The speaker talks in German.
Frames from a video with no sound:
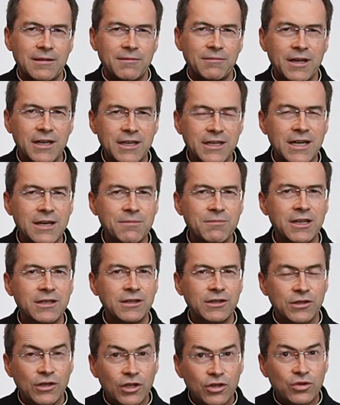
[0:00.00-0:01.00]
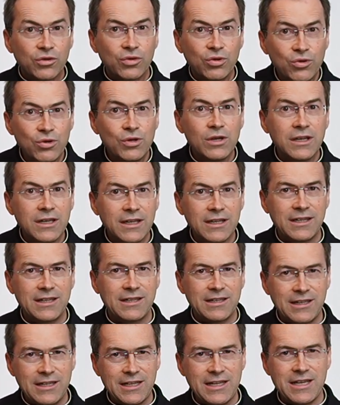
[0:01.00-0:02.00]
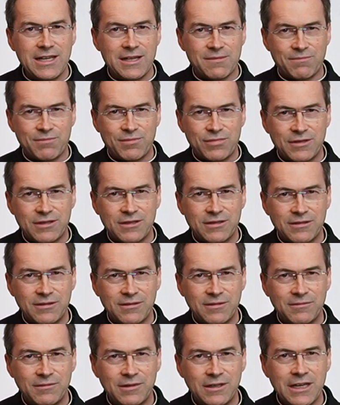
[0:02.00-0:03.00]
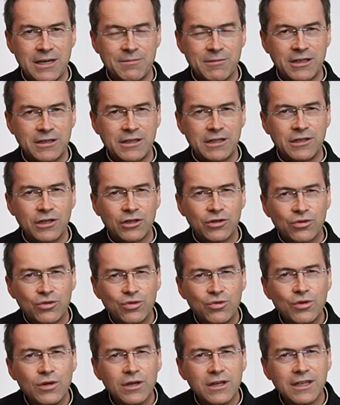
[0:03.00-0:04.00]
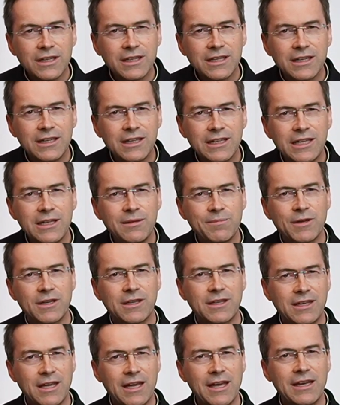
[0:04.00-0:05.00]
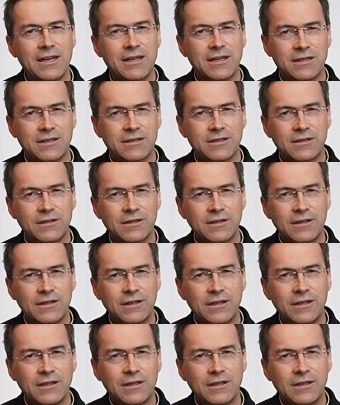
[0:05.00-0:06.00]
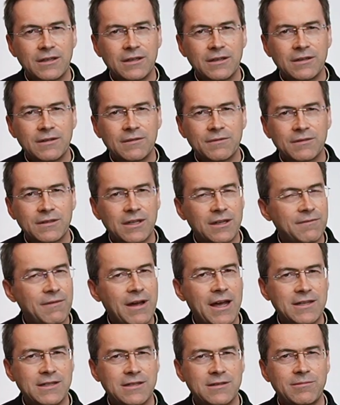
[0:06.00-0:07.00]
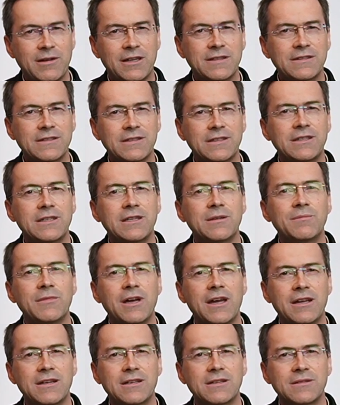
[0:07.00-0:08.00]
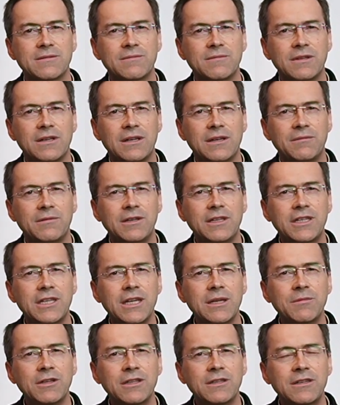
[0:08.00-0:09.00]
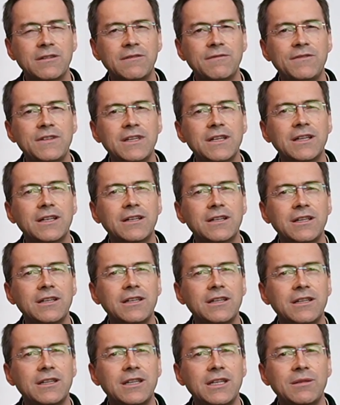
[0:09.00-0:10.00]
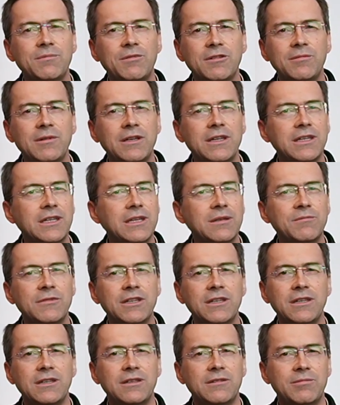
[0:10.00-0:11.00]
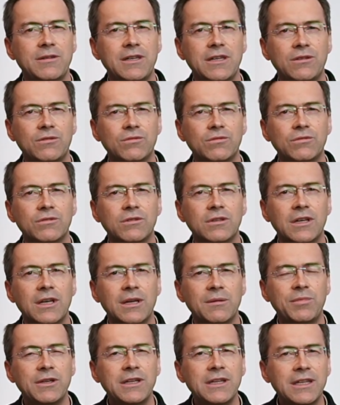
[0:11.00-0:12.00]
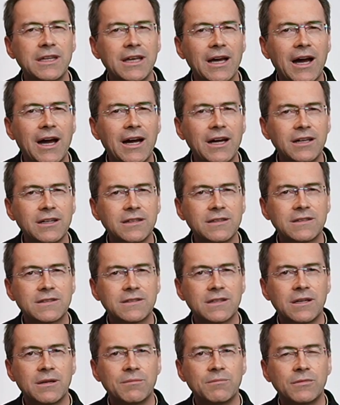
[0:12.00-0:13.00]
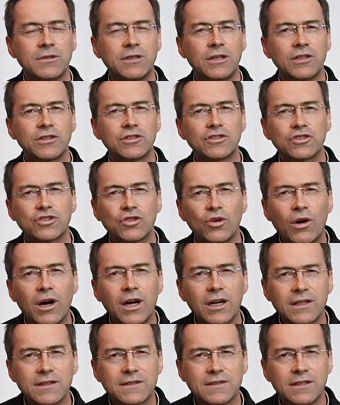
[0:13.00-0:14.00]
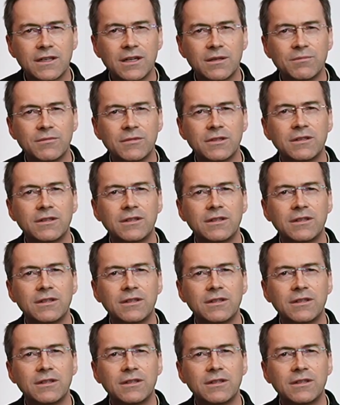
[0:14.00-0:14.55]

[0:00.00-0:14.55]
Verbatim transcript: Wenn jemand natürlich liebt, wenn jemand die natürliche Liebe kennt, dann weiß er, was ich hier meine. Wenn ich jemanden wirklich liebe, will ich ihm nicht wehtun. Bin ich achtsam, sorgsam,